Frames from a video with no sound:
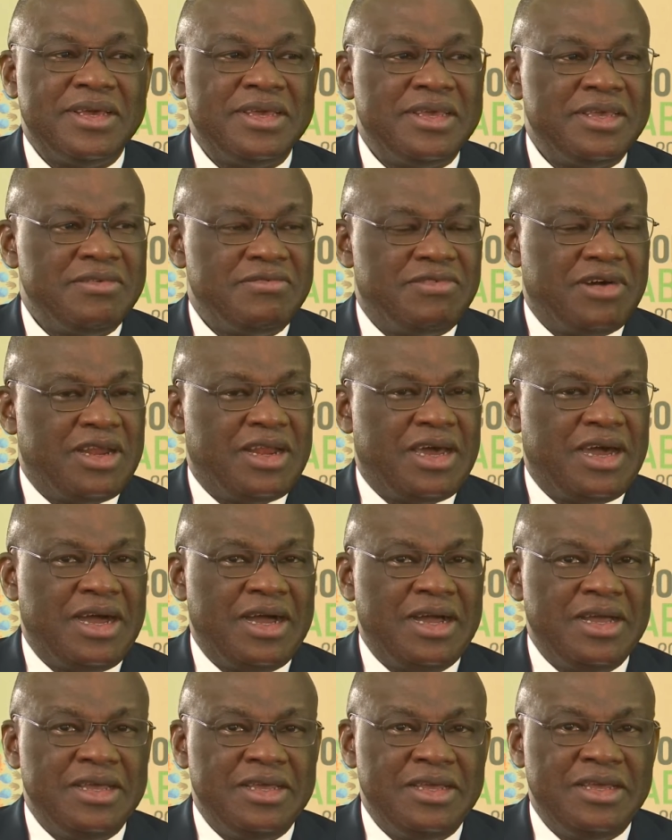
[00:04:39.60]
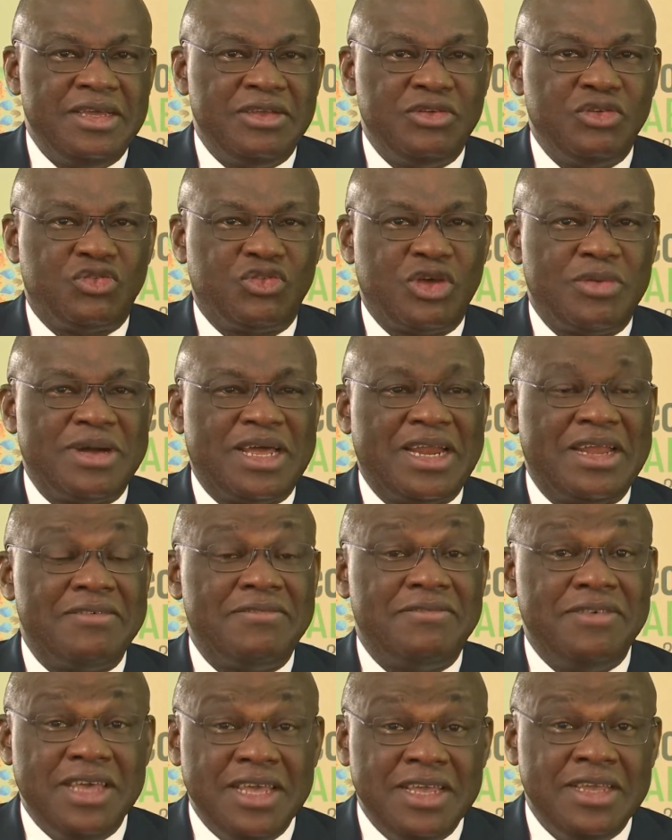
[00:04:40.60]
Et voilà, nous sommes à la
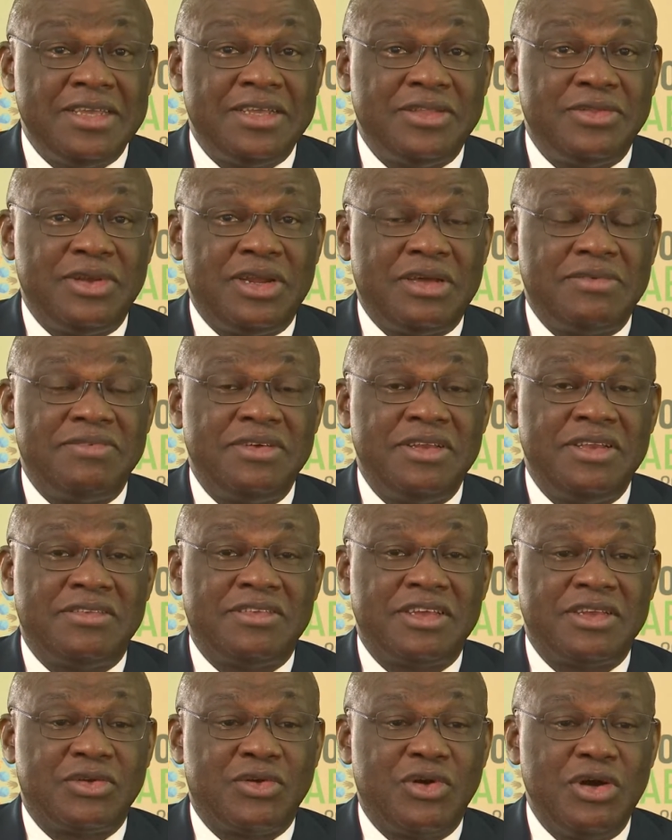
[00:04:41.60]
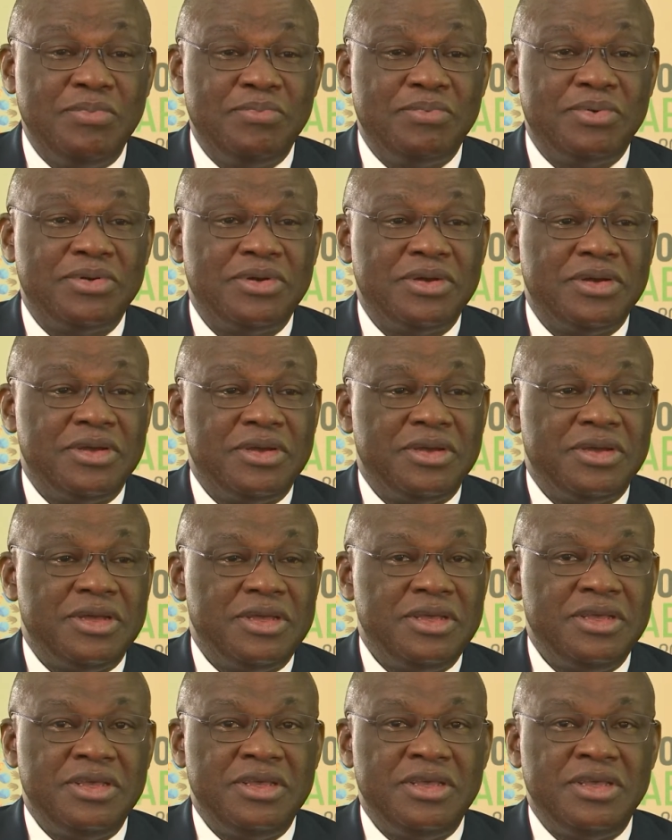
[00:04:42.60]
veille de la fin de cette COP
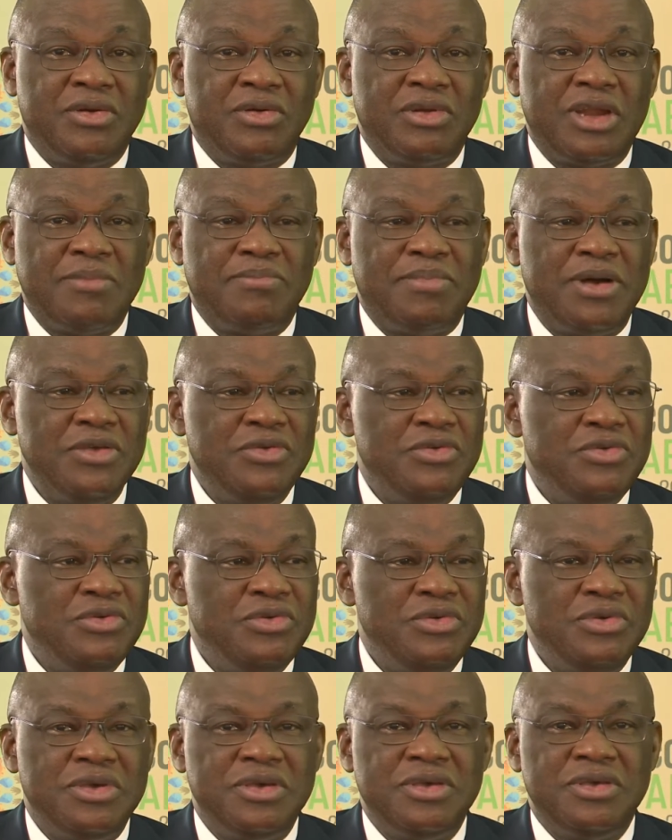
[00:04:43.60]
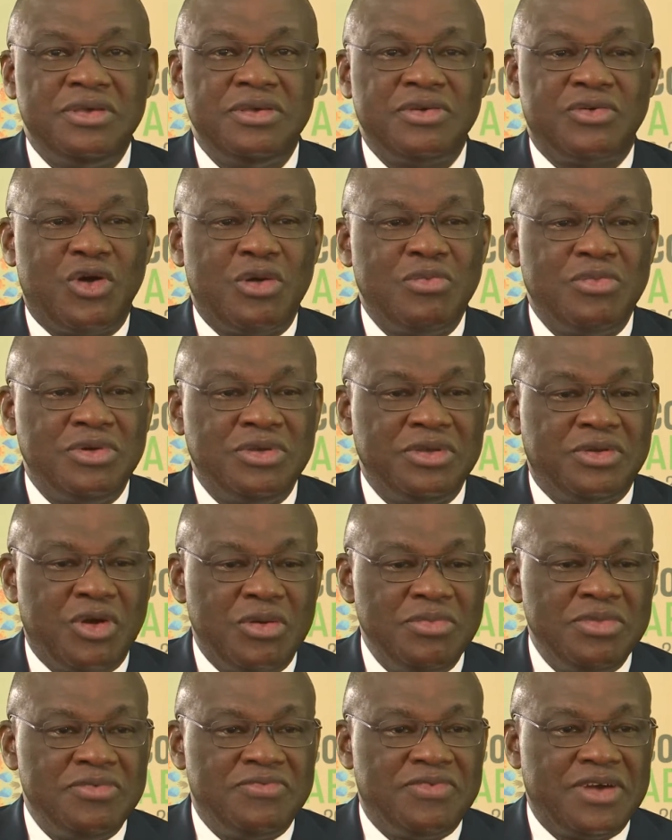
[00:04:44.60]
et on n'a pas eu, comme,
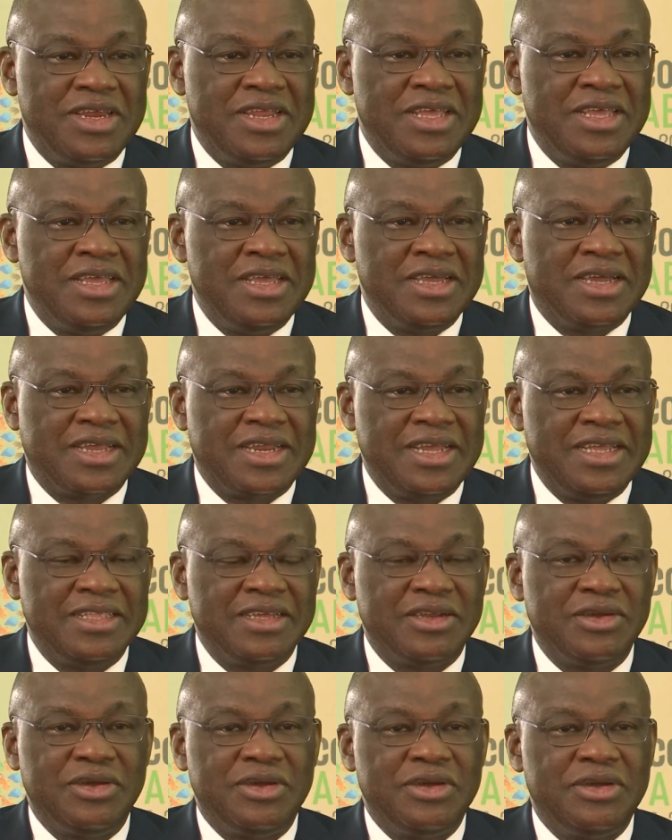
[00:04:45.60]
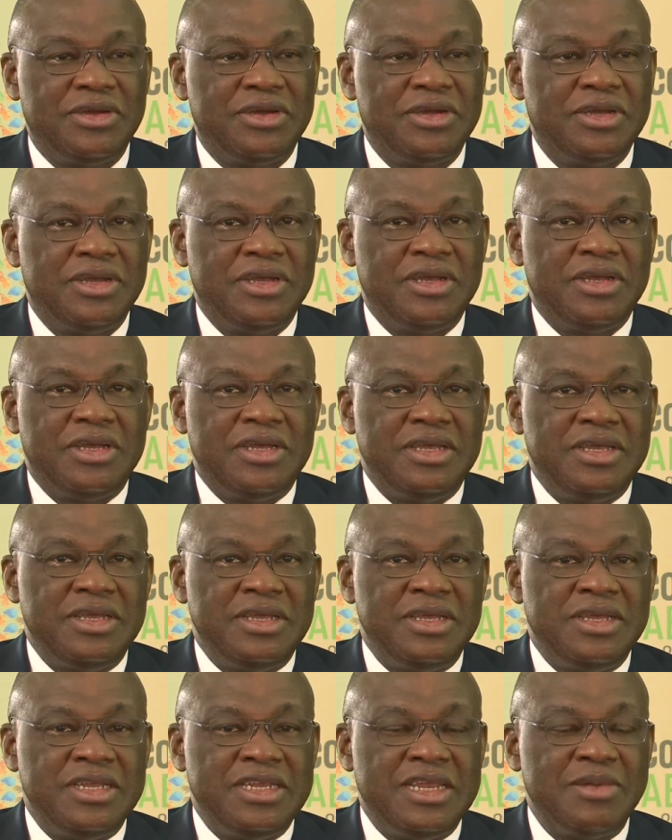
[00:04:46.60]
il fallait craindre,
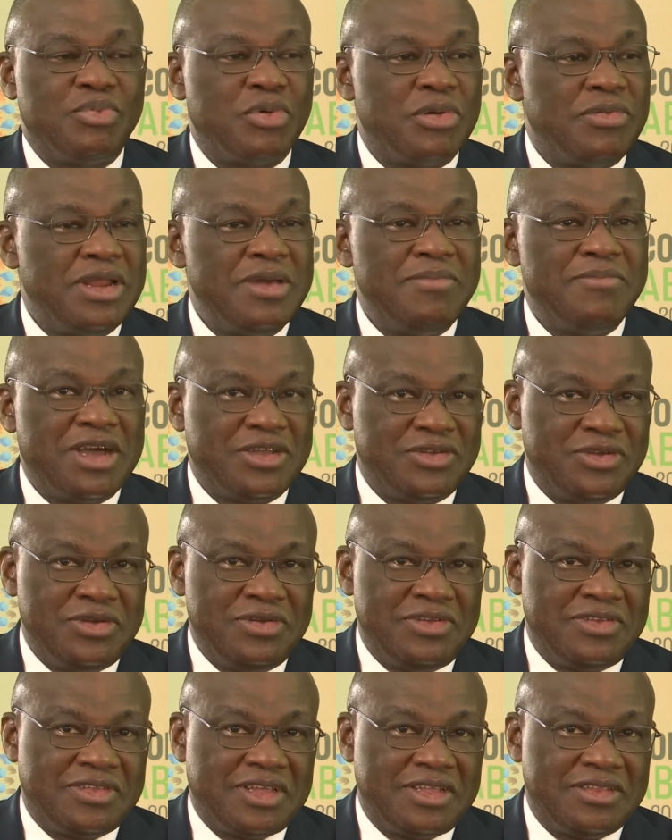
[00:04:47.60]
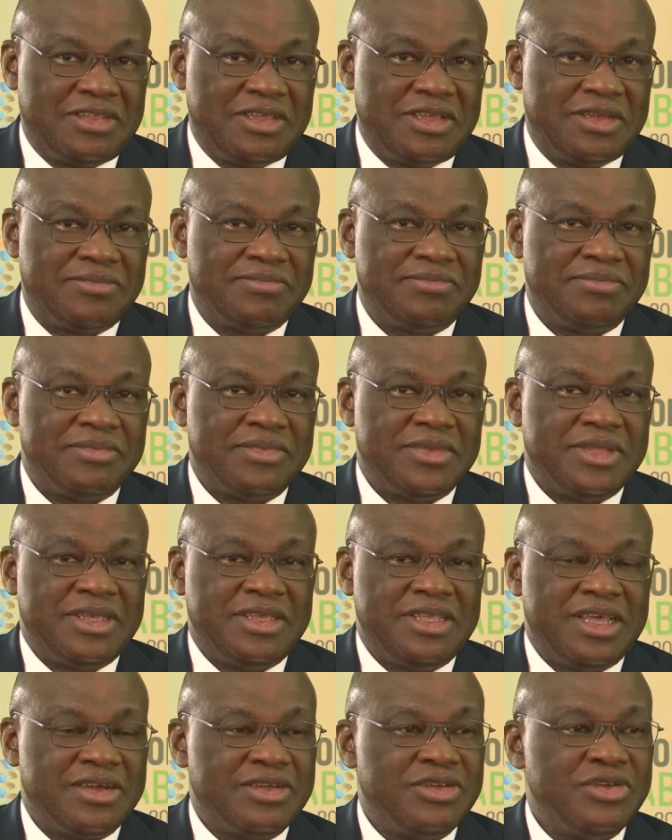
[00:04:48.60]
des problèmes majeurs de santé.
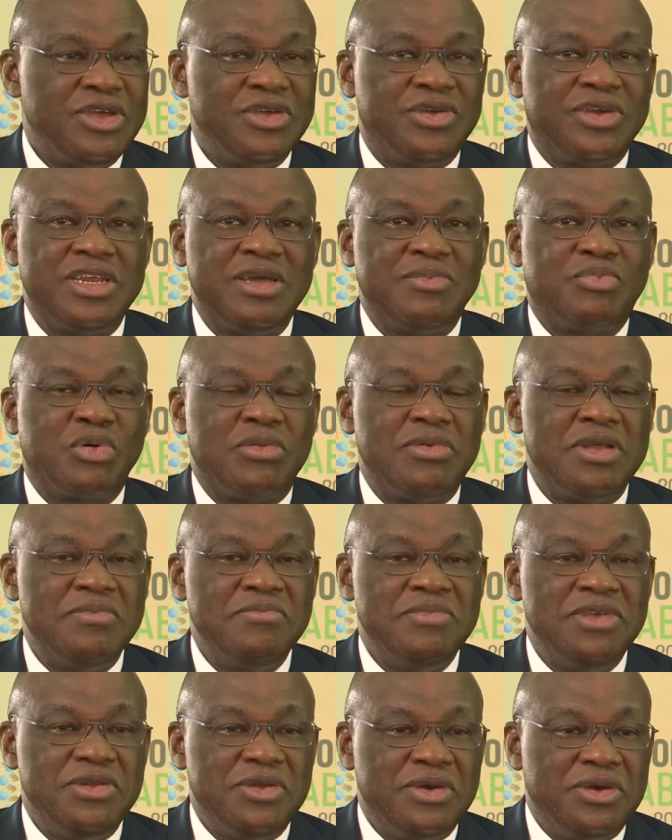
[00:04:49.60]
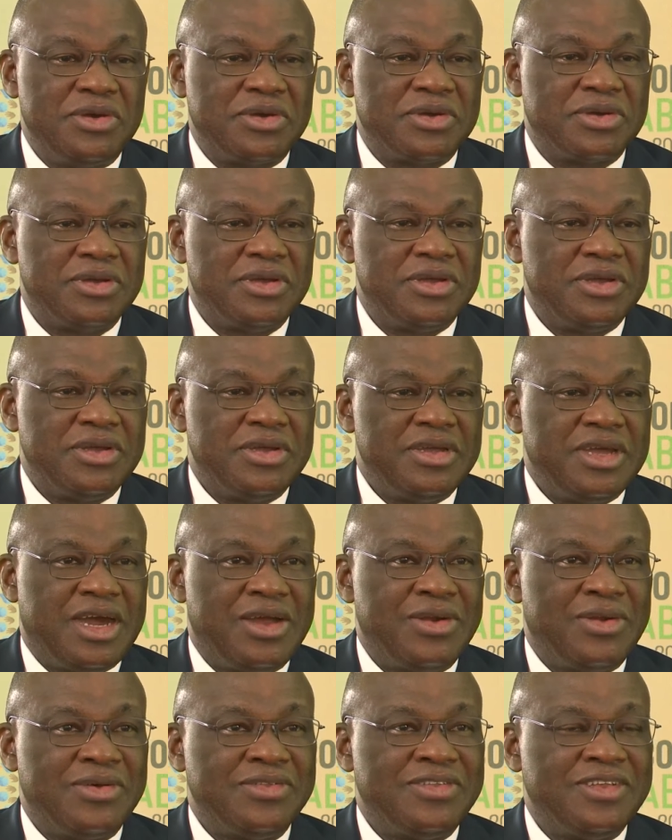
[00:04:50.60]
Il y a eu que des problèmes mineurs.
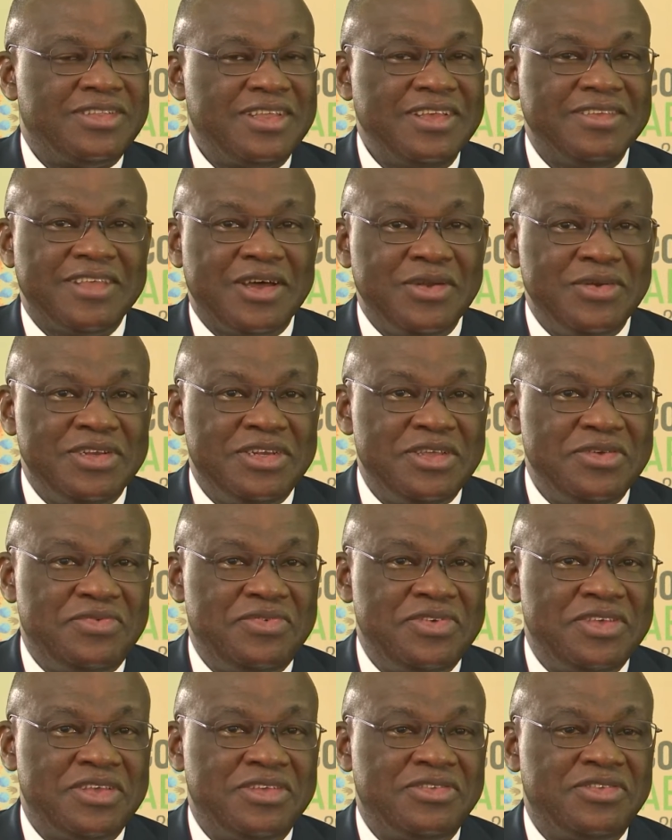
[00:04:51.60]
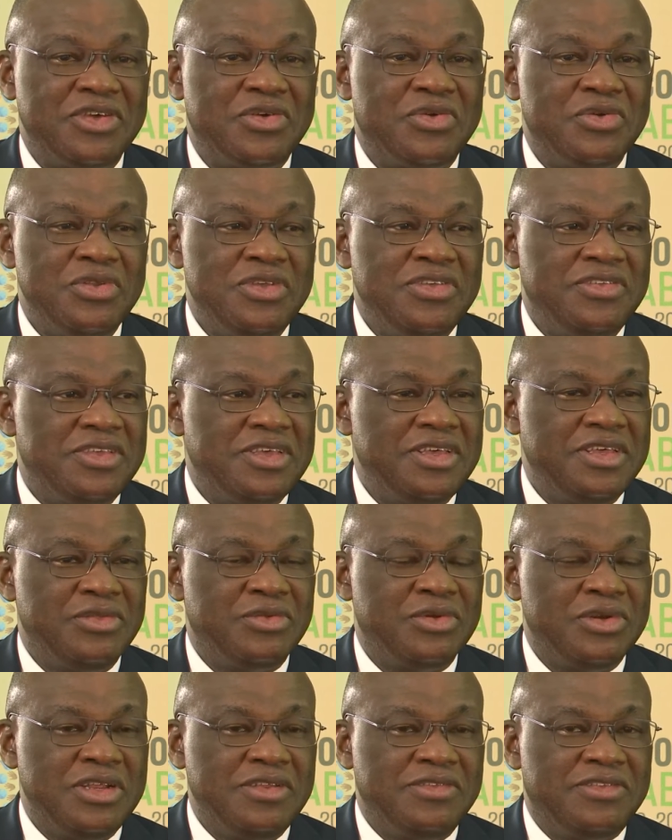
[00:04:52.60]
Alors, c'était ça le défi, sécuriser,
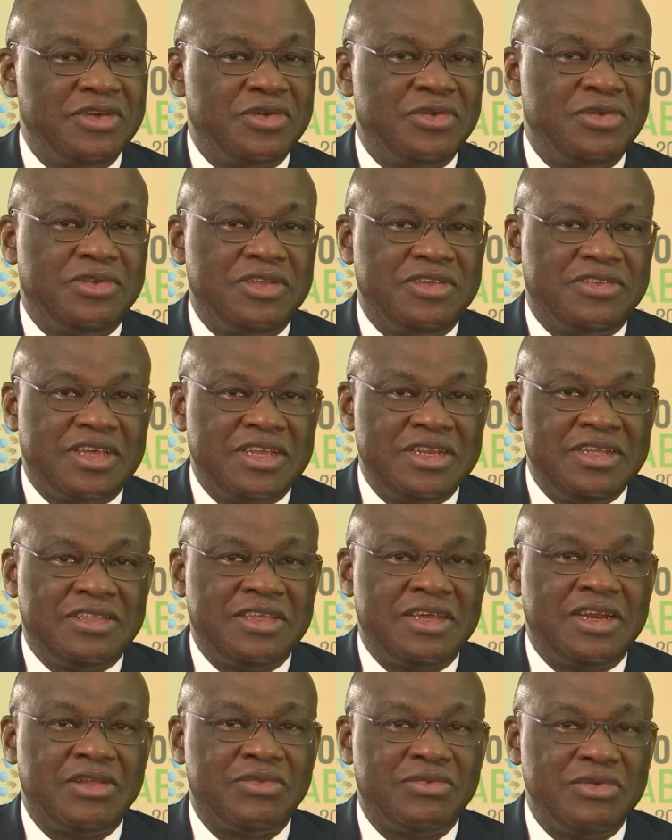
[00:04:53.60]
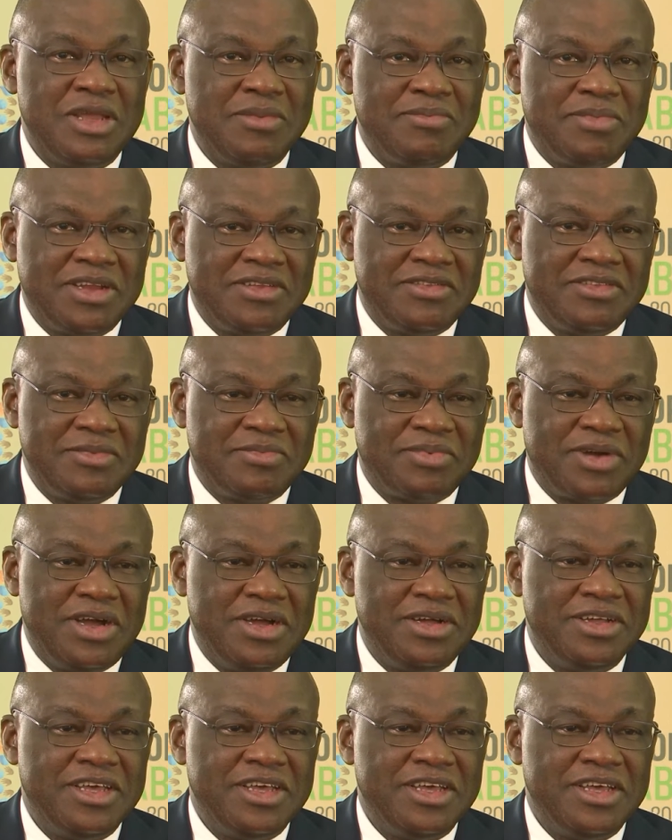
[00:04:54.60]
donner une sécurité sanitaire à tous les participants